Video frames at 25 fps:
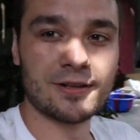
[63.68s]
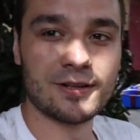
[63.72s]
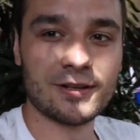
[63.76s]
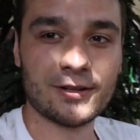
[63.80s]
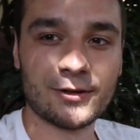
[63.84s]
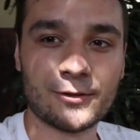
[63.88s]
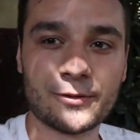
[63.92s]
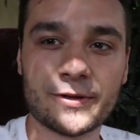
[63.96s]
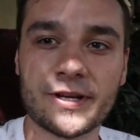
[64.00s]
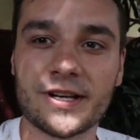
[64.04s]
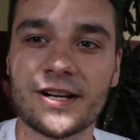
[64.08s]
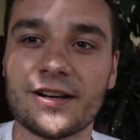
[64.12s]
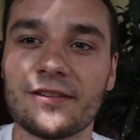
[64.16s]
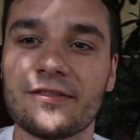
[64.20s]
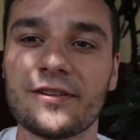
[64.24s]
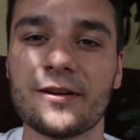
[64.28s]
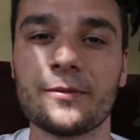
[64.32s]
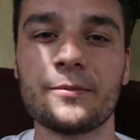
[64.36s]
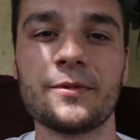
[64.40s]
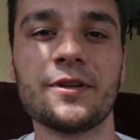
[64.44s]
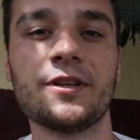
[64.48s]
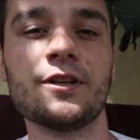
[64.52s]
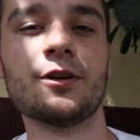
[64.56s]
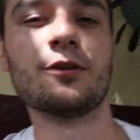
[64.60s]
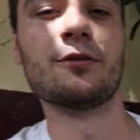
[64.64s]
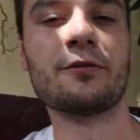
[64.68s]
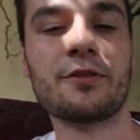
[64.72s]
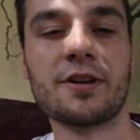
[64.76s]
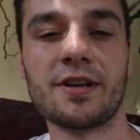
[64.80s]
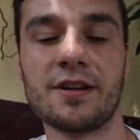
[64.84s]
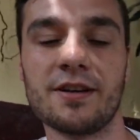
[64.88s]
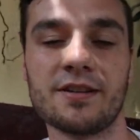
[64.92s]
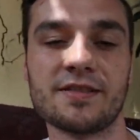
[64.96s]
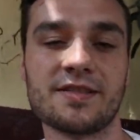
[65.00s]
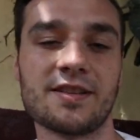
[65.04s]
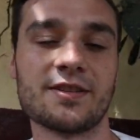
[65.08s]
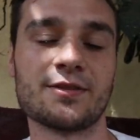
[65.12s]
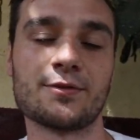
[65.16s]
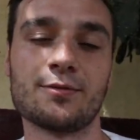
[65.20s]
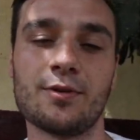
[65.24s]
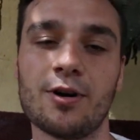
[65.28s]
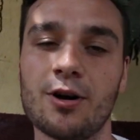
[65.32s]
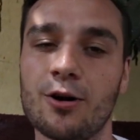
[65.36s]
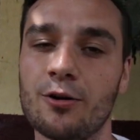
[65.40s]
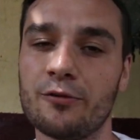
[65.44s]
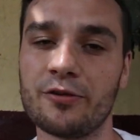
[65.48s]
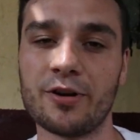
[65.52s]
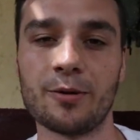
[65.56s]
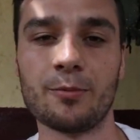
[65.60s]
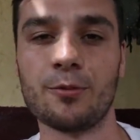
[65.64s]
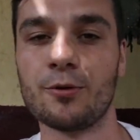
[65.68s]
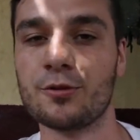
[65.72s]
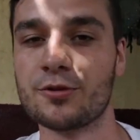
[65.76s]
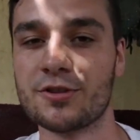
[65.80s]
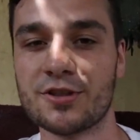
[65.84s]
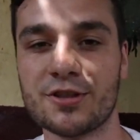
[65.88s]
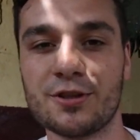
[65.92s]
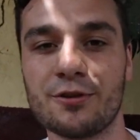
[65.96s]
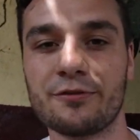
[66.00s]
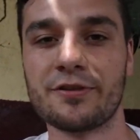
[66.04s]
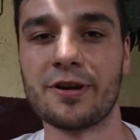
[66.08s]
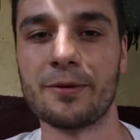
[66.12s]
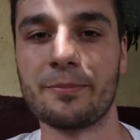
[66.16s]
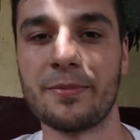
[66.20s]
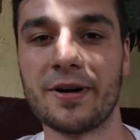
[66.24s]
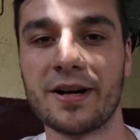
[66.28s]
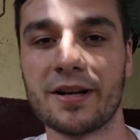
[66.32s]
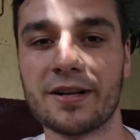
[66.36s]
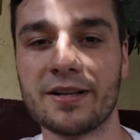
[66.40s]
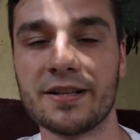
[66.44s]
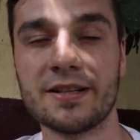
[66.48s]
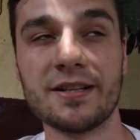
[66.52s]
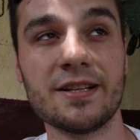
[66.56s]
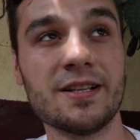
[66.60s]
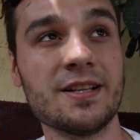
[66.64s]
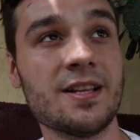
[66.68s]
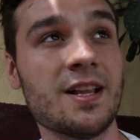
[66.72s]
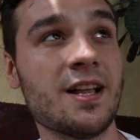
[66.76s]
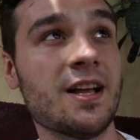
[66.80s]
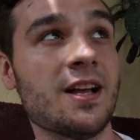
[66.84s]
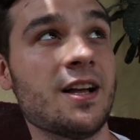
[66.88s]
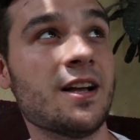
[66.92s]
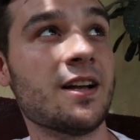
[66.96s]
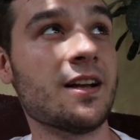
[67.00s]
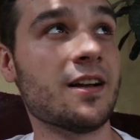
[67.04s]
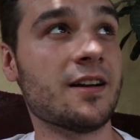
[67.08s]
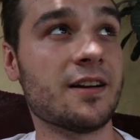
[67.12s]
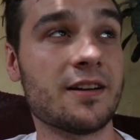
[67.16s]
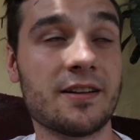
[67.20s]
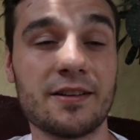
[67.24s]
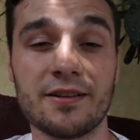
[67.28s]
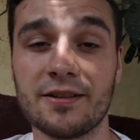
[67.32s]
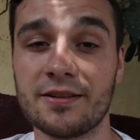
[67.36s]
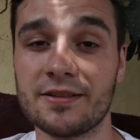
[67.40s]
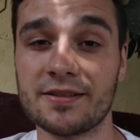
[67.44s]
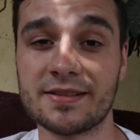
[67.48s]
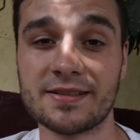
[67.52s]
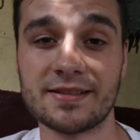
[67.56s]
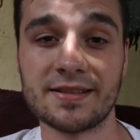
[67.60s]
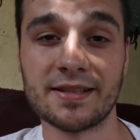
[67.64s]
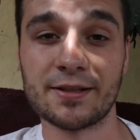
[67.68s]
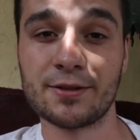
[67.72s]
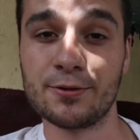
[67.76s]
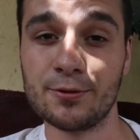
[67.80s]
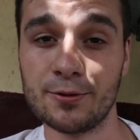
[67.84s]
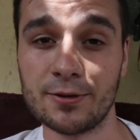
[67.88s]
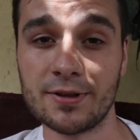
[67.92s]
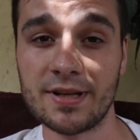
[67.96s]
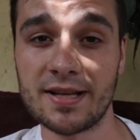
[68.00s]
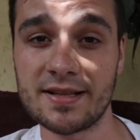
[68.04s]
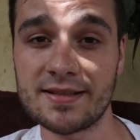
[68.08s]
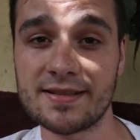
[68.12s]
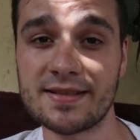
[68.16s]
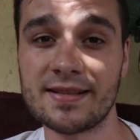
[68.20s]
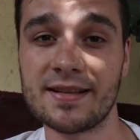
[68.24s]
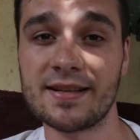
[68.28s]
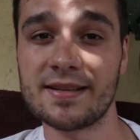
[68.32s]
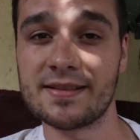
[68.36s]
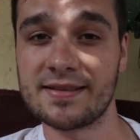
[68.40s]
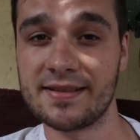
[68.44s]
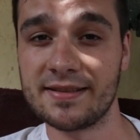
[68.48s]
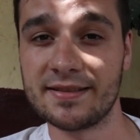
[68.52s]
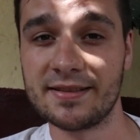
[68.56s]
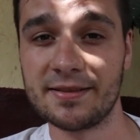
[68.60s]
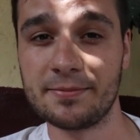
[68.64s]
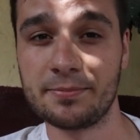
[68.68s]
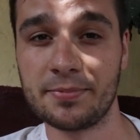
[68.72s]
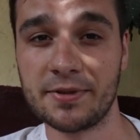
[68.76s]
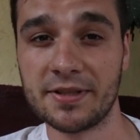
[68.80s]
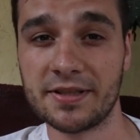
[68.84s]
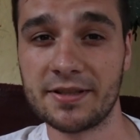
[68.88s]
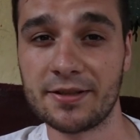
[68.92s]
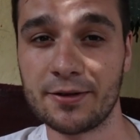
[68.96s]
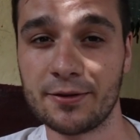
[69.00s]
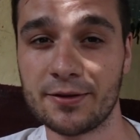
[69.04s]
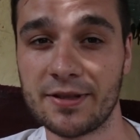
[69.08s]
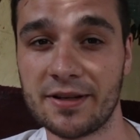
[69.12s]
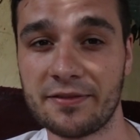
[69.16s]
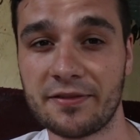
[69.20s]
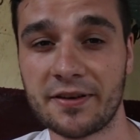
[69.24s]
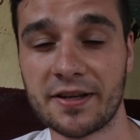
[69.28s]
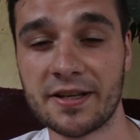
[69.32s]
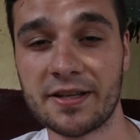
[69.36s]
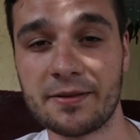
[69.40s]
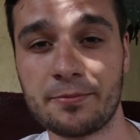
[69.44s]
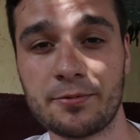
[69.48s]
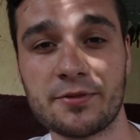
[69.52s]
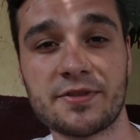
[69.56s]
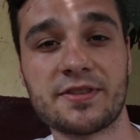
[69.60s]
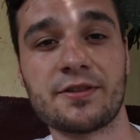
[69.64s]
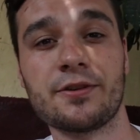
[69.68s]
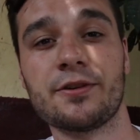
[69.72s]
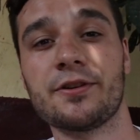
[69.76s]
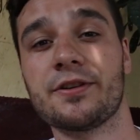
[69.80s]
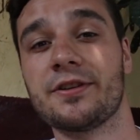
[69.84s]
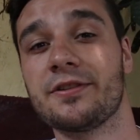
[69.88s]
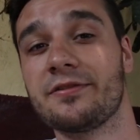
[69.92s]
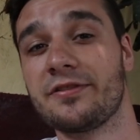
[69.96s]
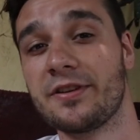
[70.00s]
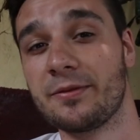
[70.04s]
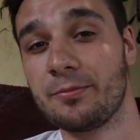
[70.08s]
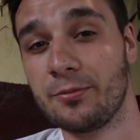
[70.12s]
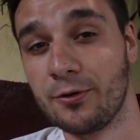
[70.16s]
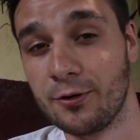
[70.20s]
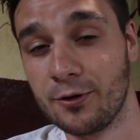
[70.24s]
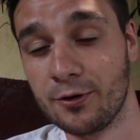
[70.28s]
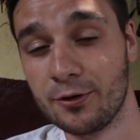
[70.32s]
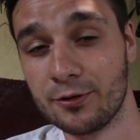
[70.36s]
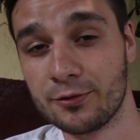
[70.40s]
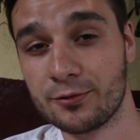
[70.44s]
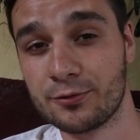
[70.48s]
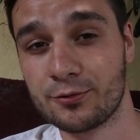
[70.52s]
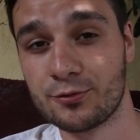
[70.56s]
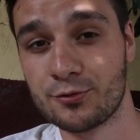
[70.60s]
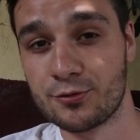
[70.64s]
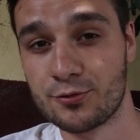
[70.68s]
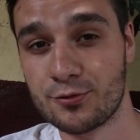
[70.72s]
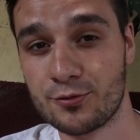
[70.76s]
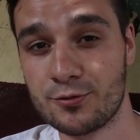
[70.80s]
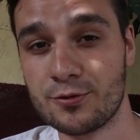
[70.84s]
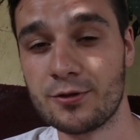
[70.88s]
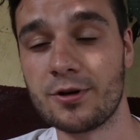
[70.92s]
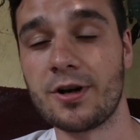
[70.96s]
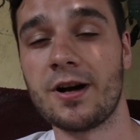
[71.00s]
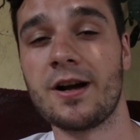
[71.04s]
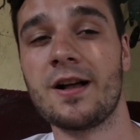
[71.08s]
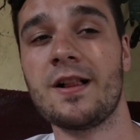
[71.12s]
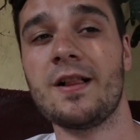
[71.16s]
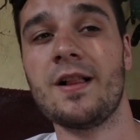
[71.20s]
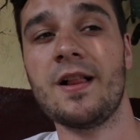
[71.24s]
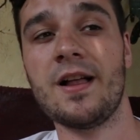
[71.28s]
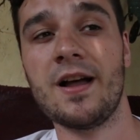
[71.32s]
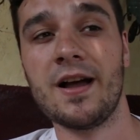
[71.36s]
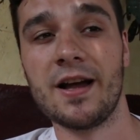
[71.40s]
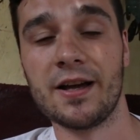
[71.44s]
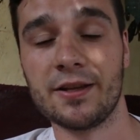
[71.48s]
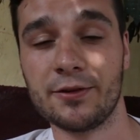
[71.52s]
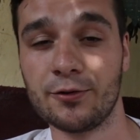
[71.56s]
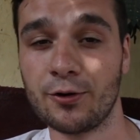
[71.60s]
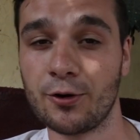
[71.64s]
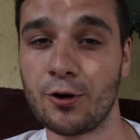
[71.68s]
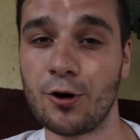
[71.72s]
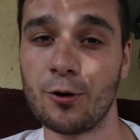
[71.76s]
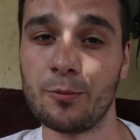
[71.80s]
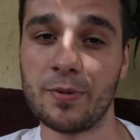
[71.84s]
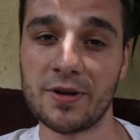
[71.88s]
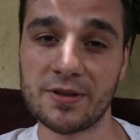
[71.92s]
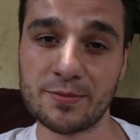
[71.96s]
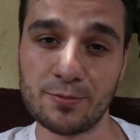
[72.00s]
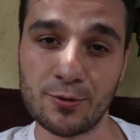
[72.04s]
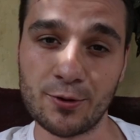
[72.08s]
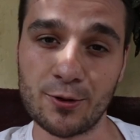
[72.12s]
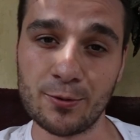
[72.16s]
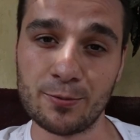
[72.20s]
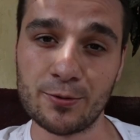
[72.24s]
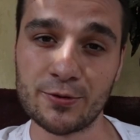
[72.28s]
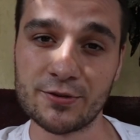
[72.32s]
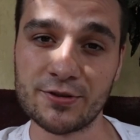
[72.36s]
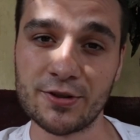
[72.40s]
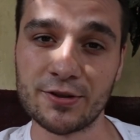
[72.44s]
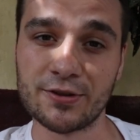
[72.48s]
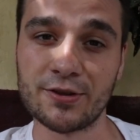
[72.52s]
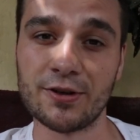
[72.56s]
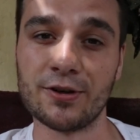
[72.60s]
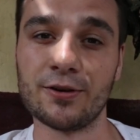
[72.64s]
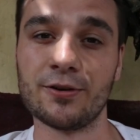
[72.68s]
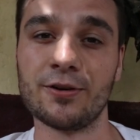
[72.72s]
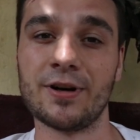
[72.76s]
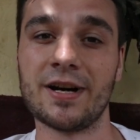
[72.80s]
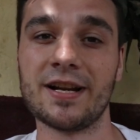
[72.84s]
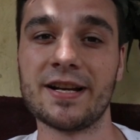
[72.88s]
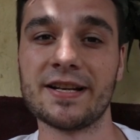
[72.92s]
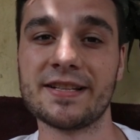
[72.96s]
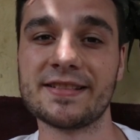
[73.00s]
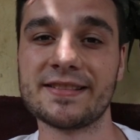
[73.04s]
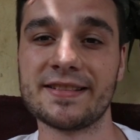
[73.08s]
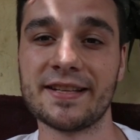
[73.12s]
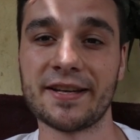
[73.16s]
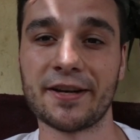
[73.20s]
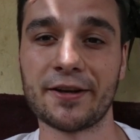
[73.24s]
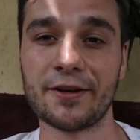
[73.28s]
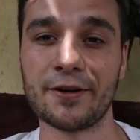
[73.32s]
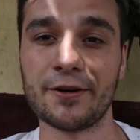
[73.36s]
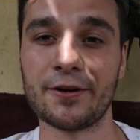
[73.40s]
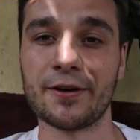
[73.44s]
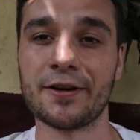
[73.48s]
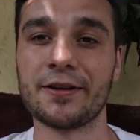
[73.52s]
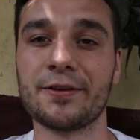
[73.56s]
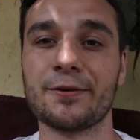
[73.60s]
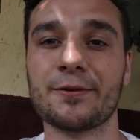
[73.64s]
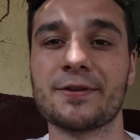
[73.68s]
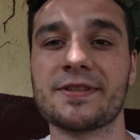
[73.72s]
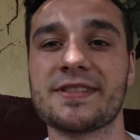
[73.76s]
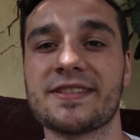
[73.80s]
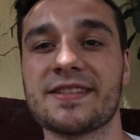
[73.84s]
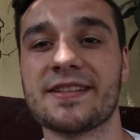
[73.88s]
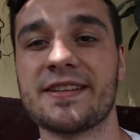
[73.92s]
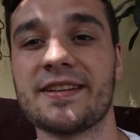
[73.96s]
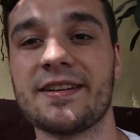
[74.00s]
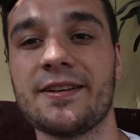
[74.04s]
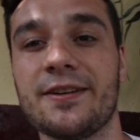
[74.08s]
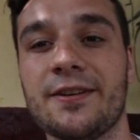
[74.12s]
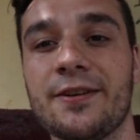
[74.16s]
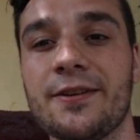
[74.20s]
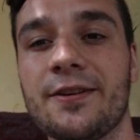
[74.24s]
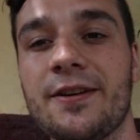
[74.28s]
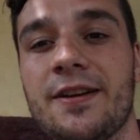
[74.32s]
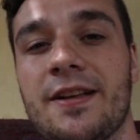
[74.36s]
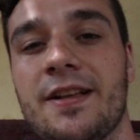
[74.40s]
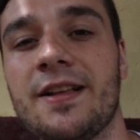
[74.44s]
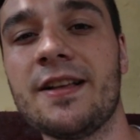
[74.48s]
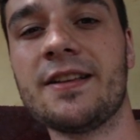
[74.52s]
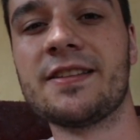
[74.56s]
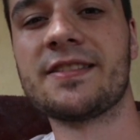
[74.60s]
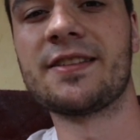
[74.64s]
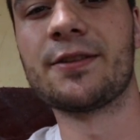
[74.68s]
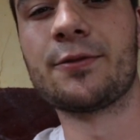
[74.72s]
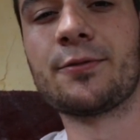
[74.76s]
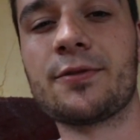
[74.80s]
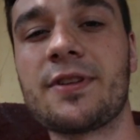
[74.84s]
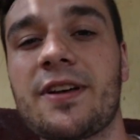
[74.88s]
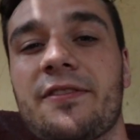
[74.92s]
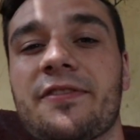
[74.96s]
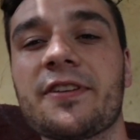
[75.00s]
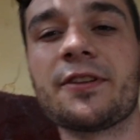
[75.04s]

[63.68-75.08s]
euh, où il y a la famille, on vient s'asseoir, on vient manger, on vient parler. ces cours-là, c'est assez typique en Afrique puisqu'il fait beau, toujours. Et donc on passe beaucoup plus de temps à l'extérieur et donc c'est c'est tout